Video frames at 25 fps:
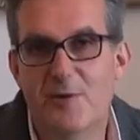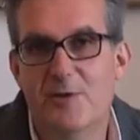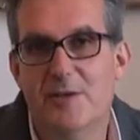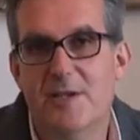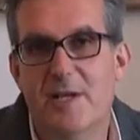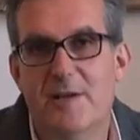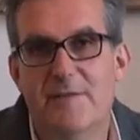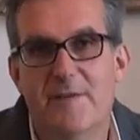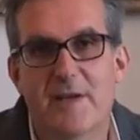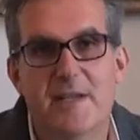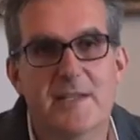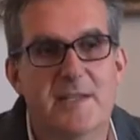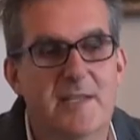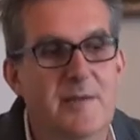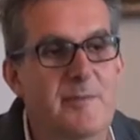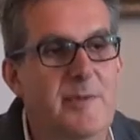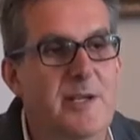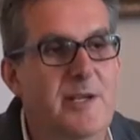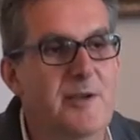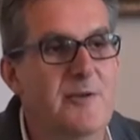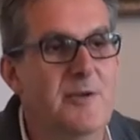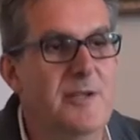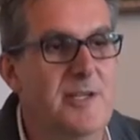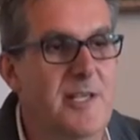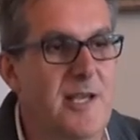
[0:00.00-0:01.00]
oltre 20
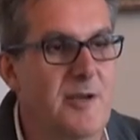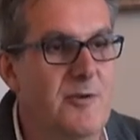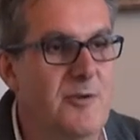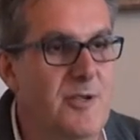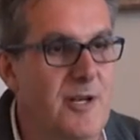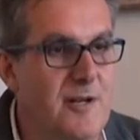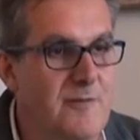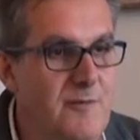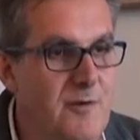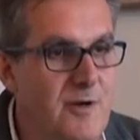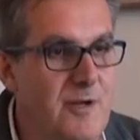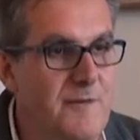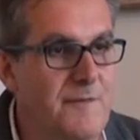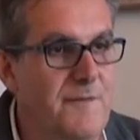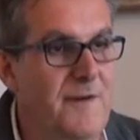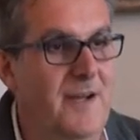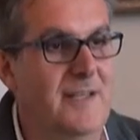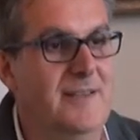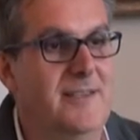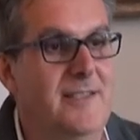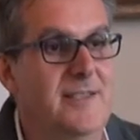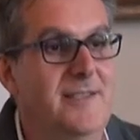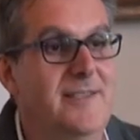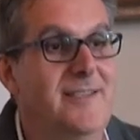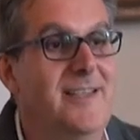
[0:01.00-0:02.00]
milioni di euro di lavori
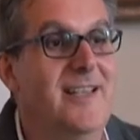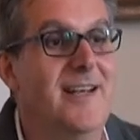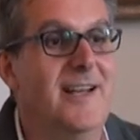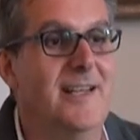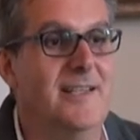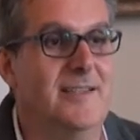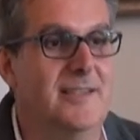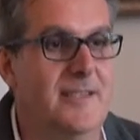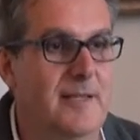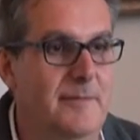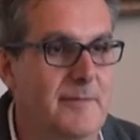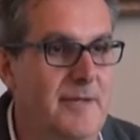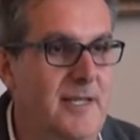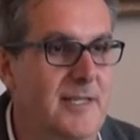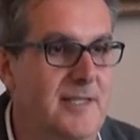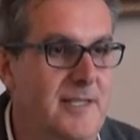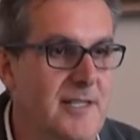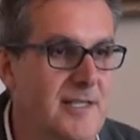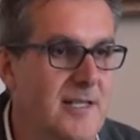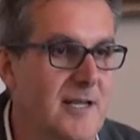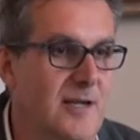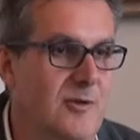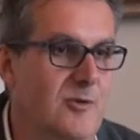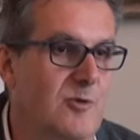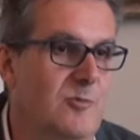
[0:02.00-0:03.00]
fatti direttamente
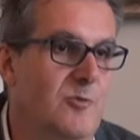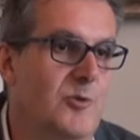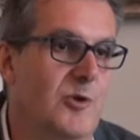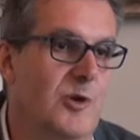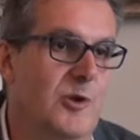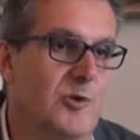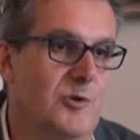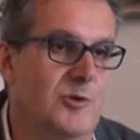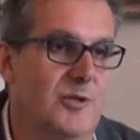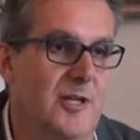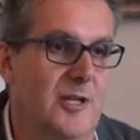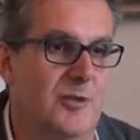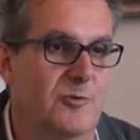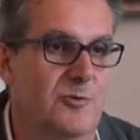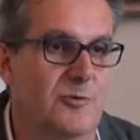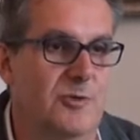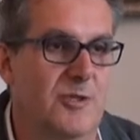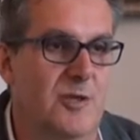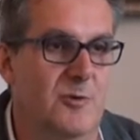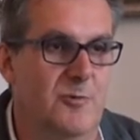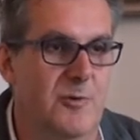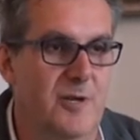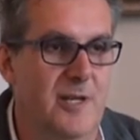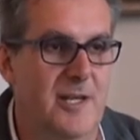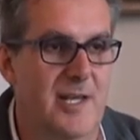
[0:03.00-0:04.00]
dal comune, oltre a
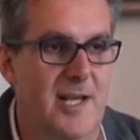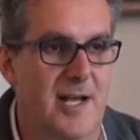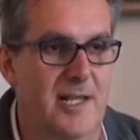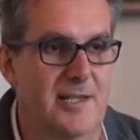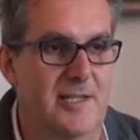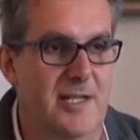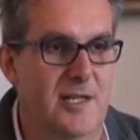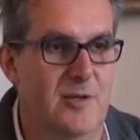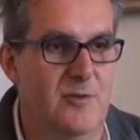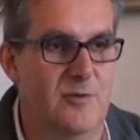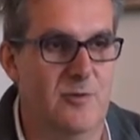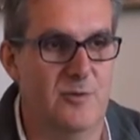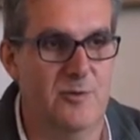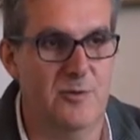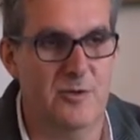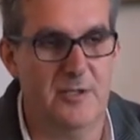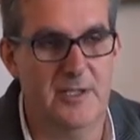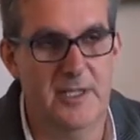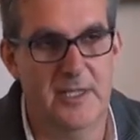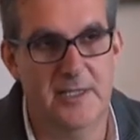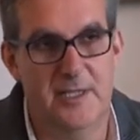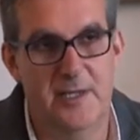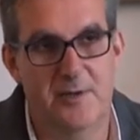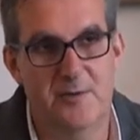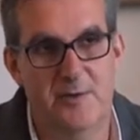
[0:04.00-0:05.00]
tutti quegli altri
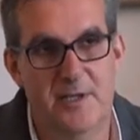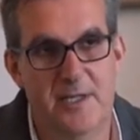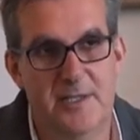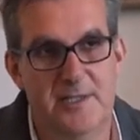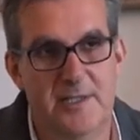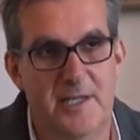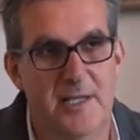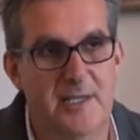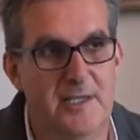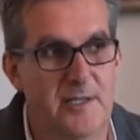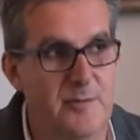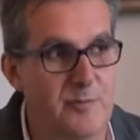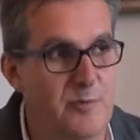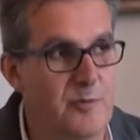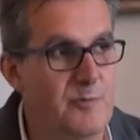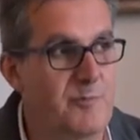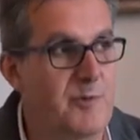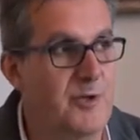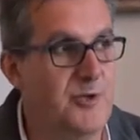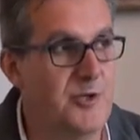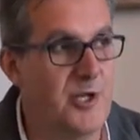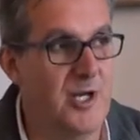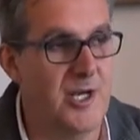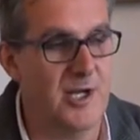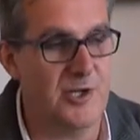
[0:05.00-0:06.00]
concordati con altri enti
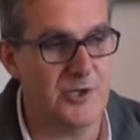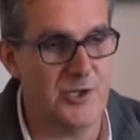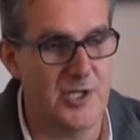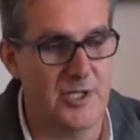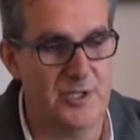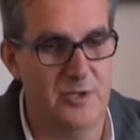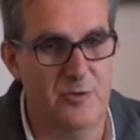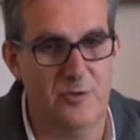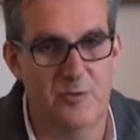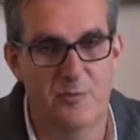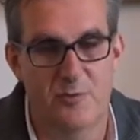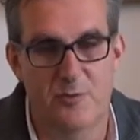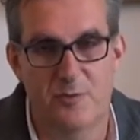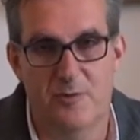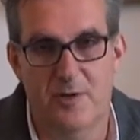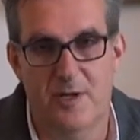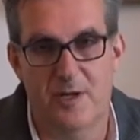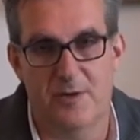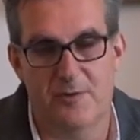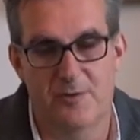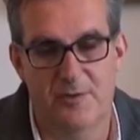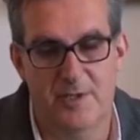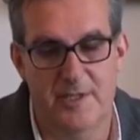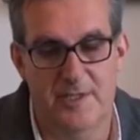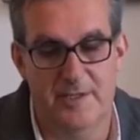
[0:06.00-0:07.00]
pubblici e lasciati comunque
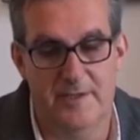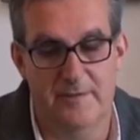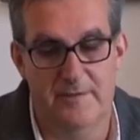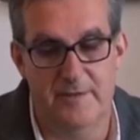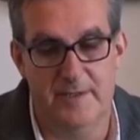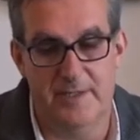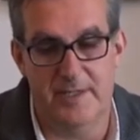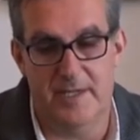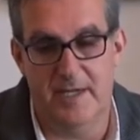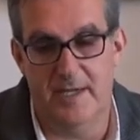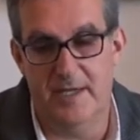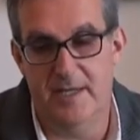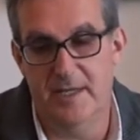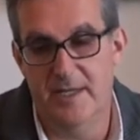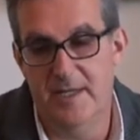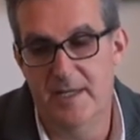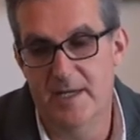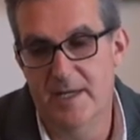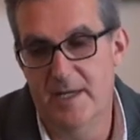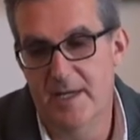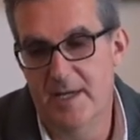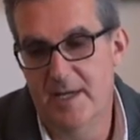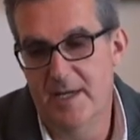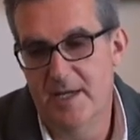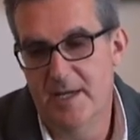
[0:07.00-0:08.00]
alla collettività.
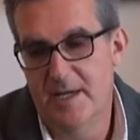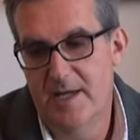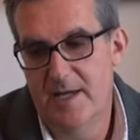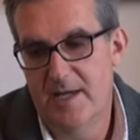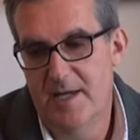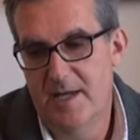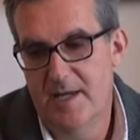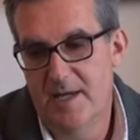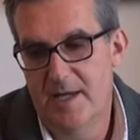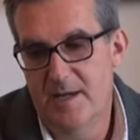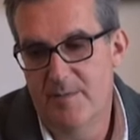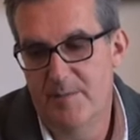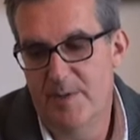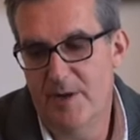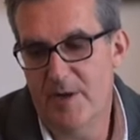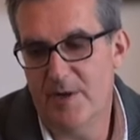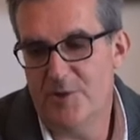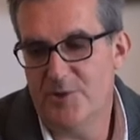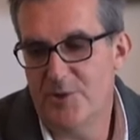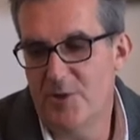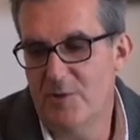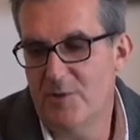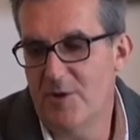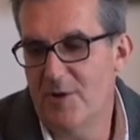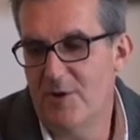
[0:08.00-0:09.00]
Però
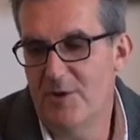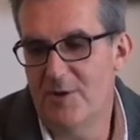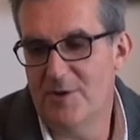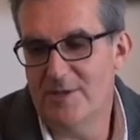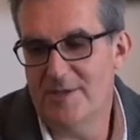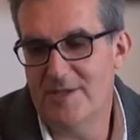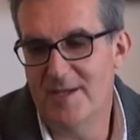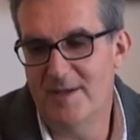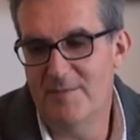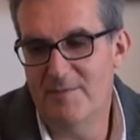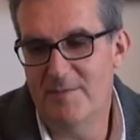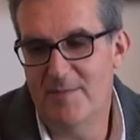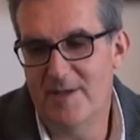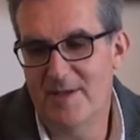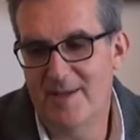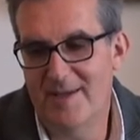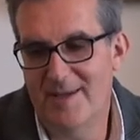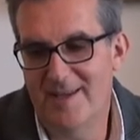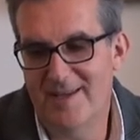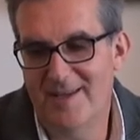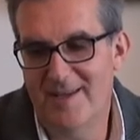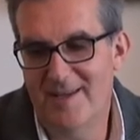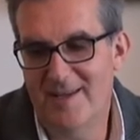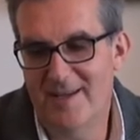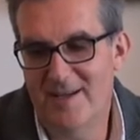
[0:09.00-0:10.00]
c'è una cosa che
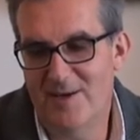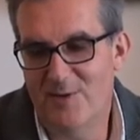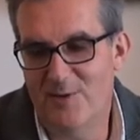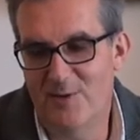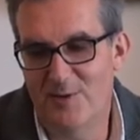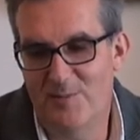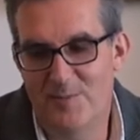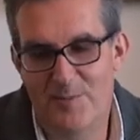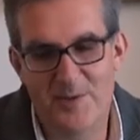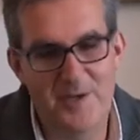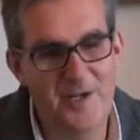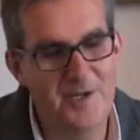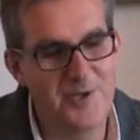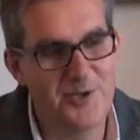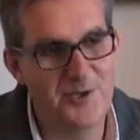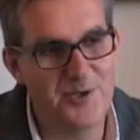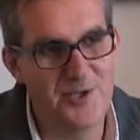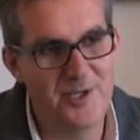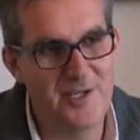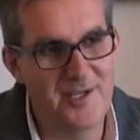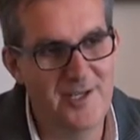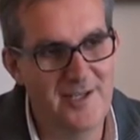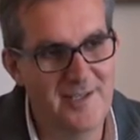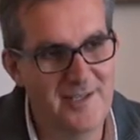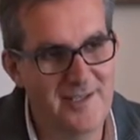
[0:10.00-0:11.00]
mi
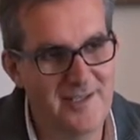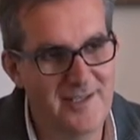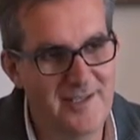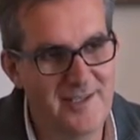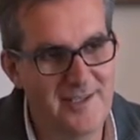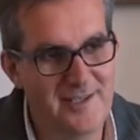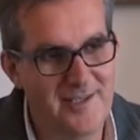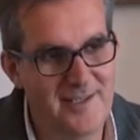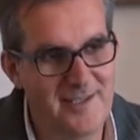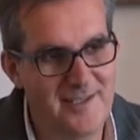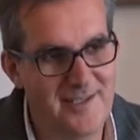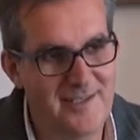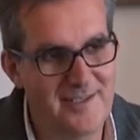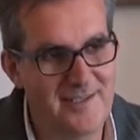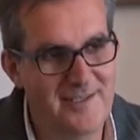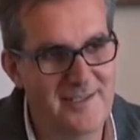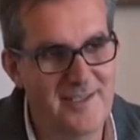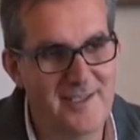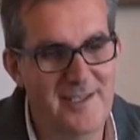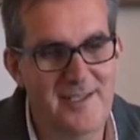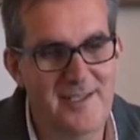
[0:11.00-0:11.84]
colpisce eh,